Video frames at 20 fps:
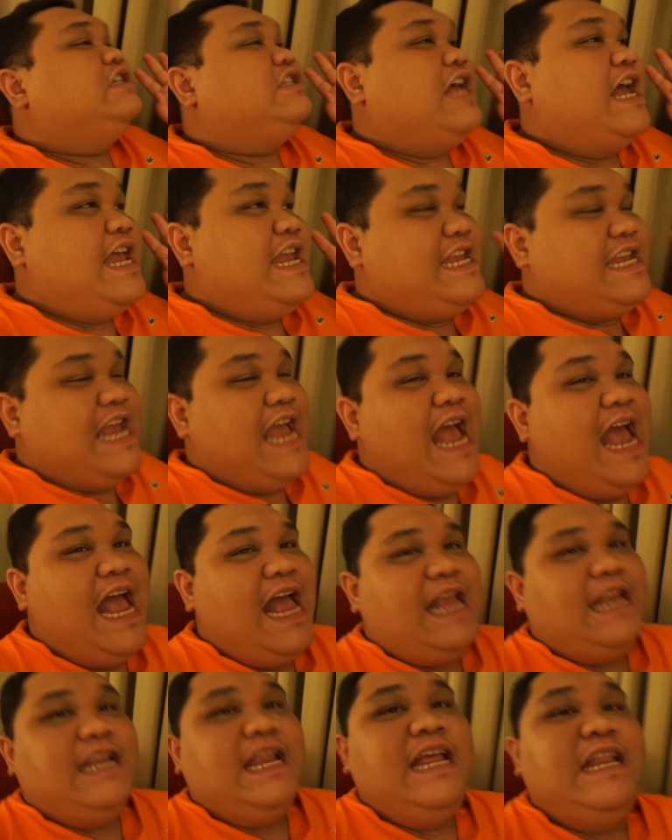So,
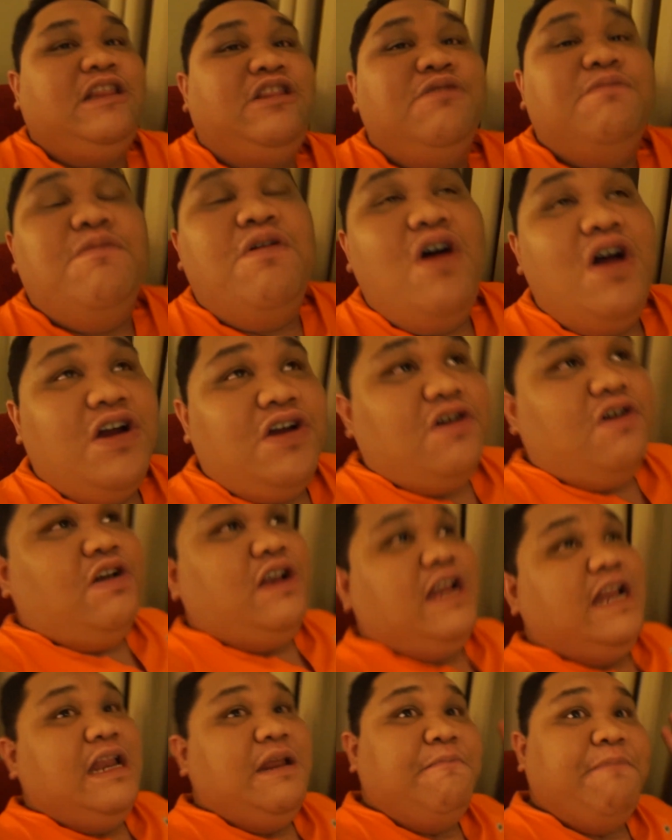ayan. And tomorrow,
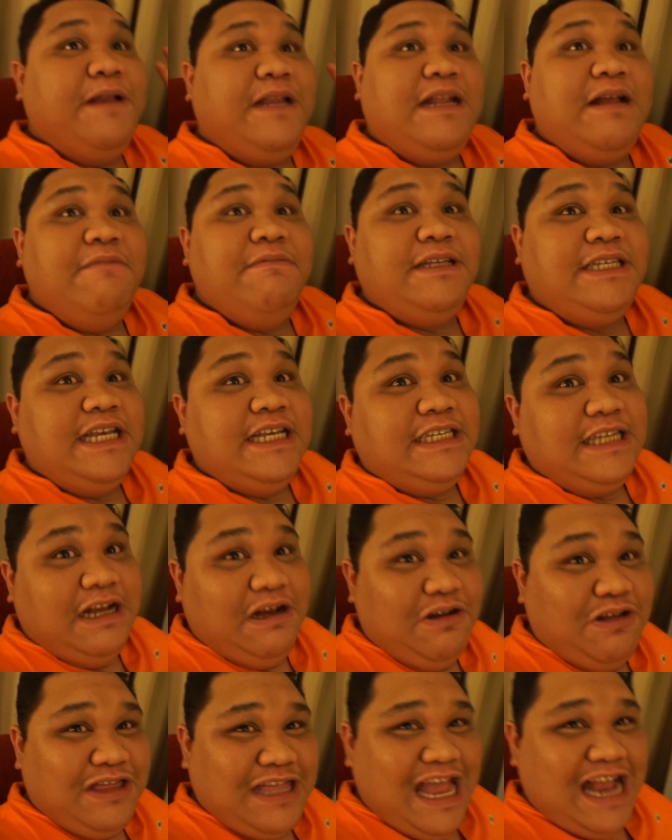lilipat kami sa
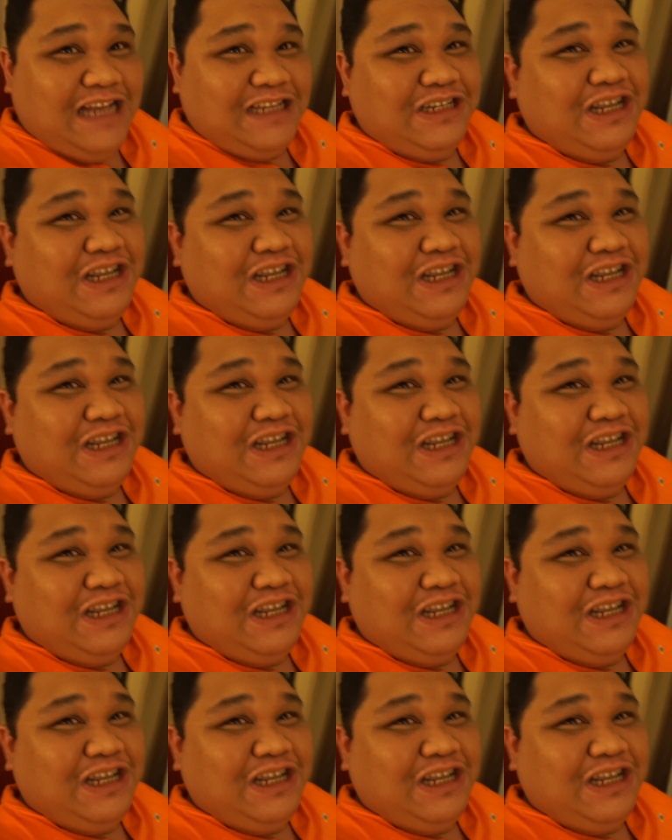isang hotel.